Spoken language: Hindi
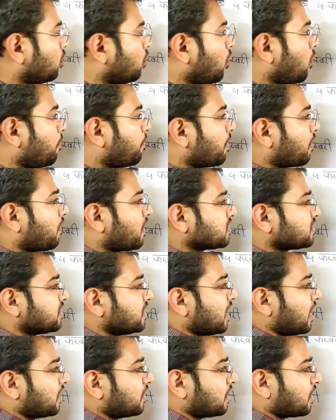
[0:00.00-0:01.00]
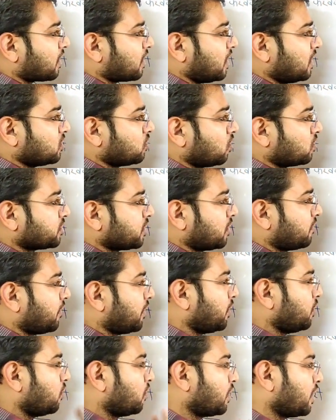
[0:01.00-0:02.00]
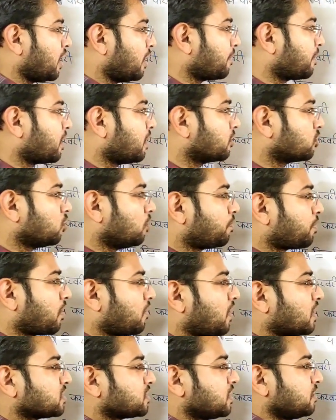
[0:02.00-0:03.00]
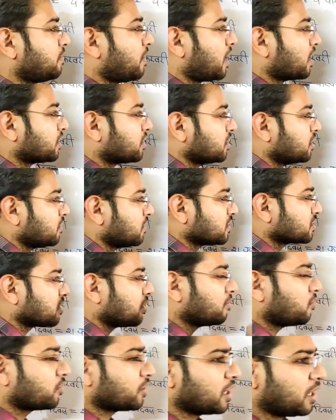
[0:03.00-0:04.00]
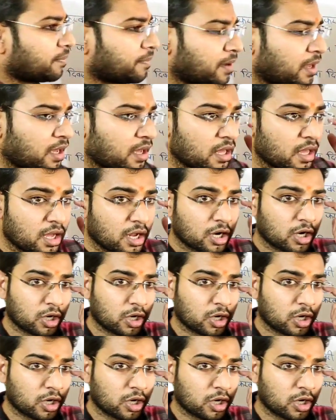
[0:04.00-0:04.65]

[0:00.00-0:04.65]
तो नौ प्रवासी याद रखना नौ जनवरी होगी आपका तो प्रवासी भारतीय दिवस कब हो गया अपना